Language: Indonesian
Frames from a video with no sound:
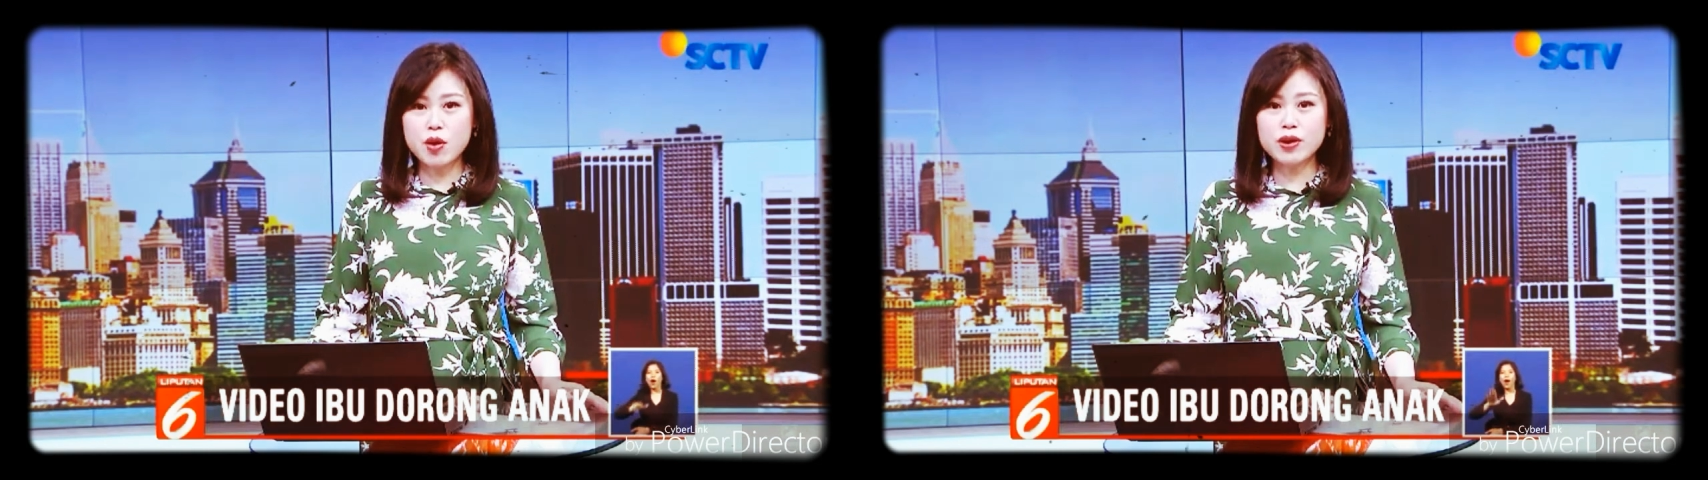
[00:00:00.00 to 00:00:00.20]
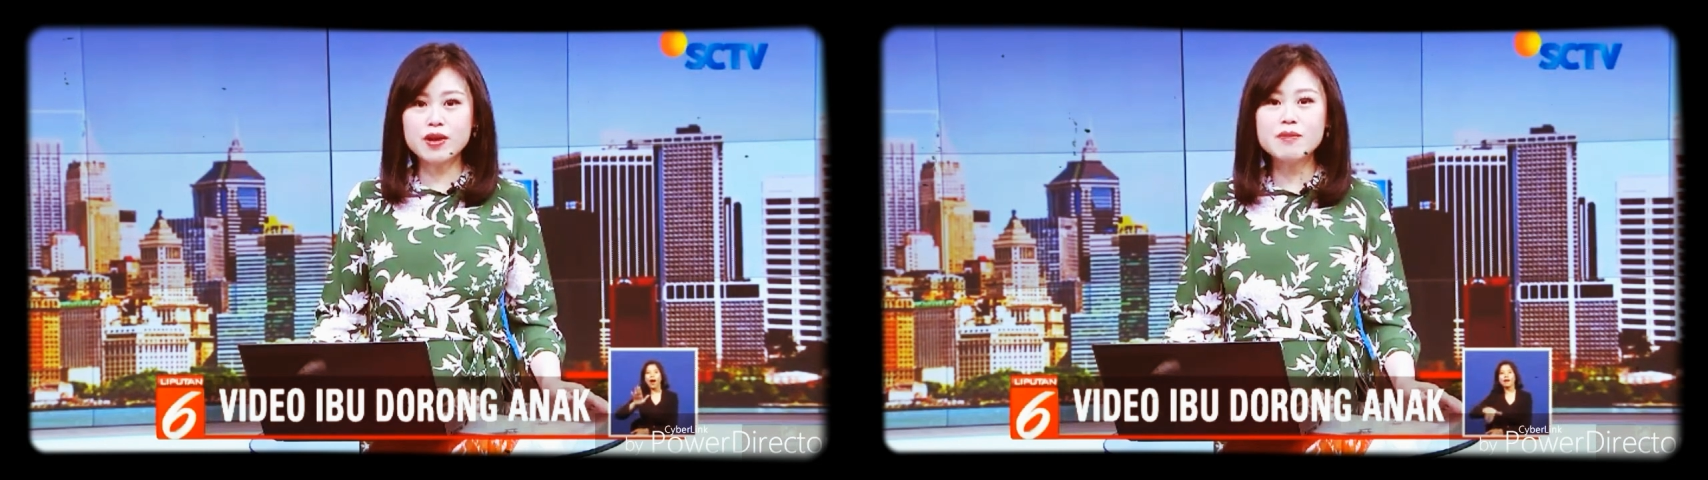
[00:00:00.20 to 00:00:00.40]

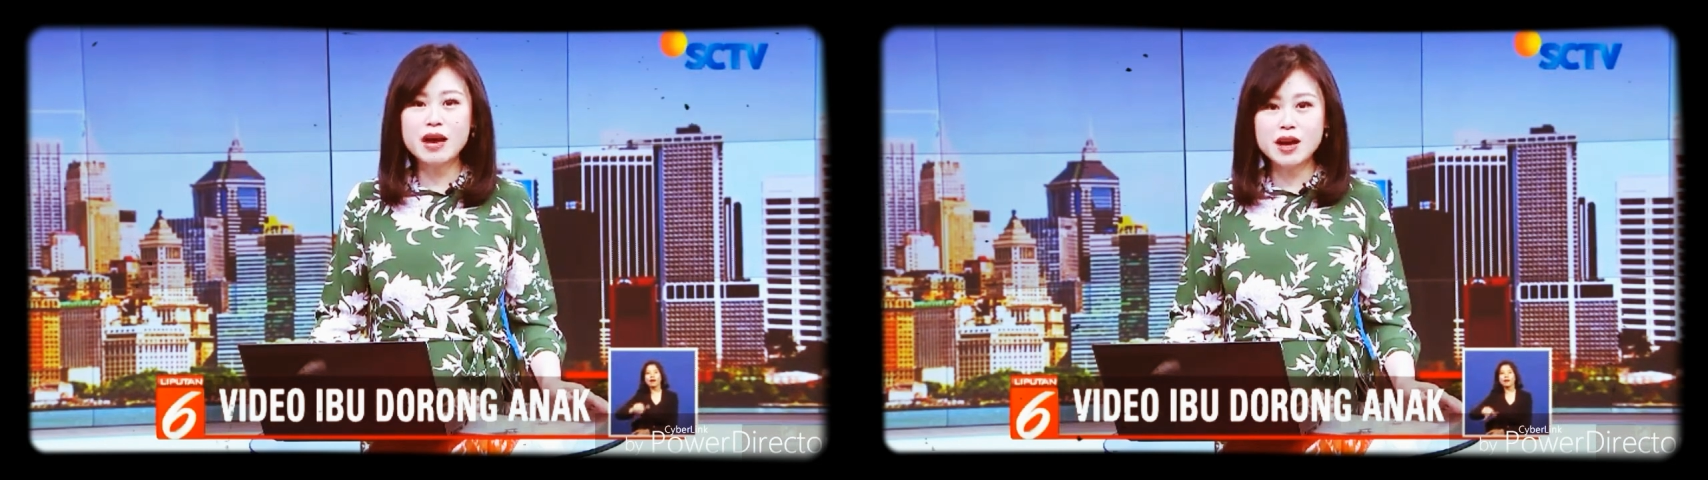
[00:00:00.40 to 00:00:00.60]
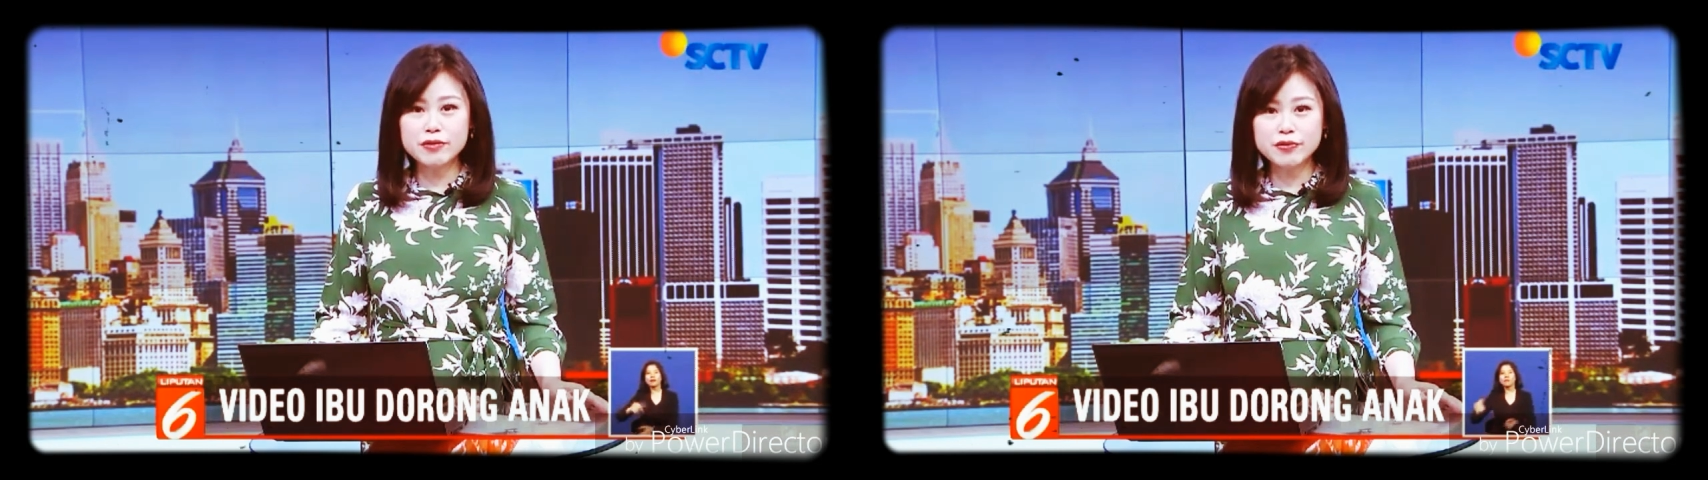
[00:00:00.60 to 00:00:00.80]

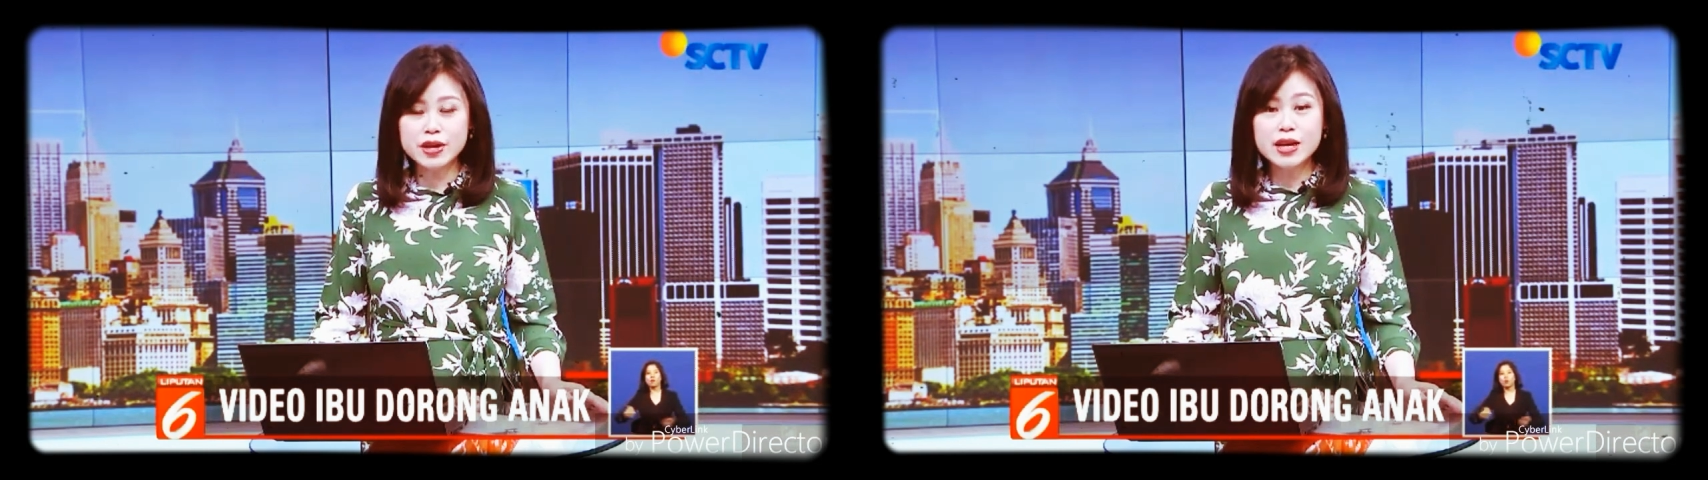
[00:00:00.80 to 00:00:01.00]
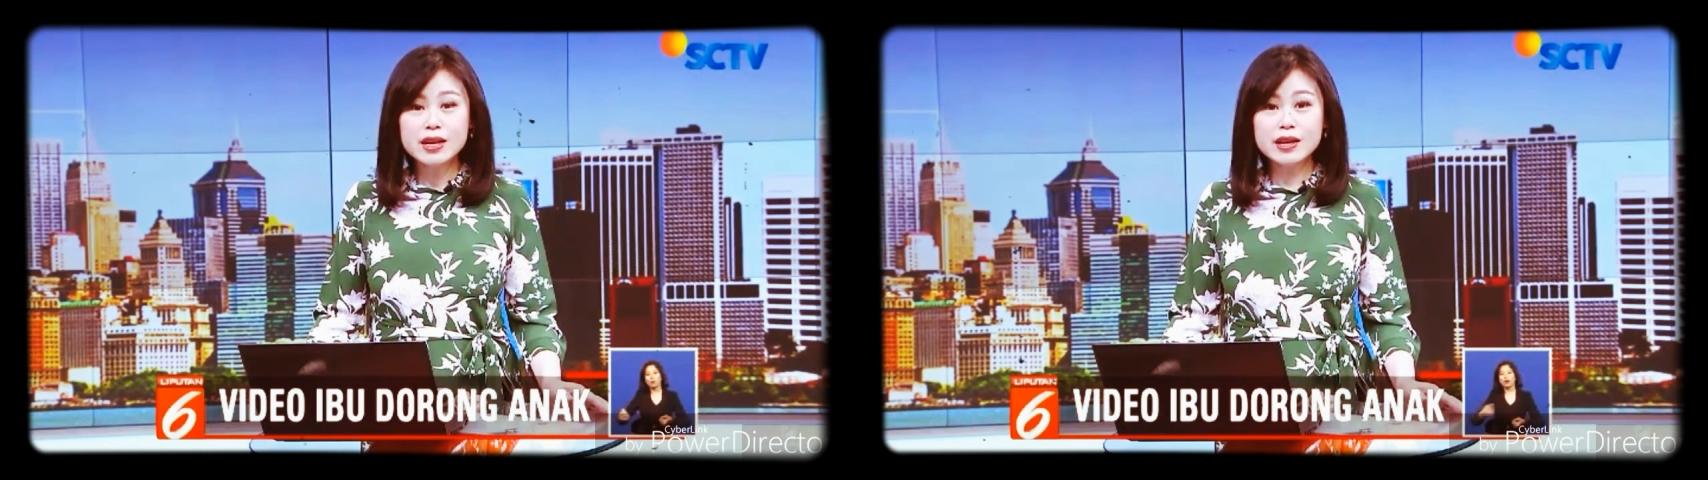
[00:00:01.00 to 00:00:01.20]
permohonan maaf.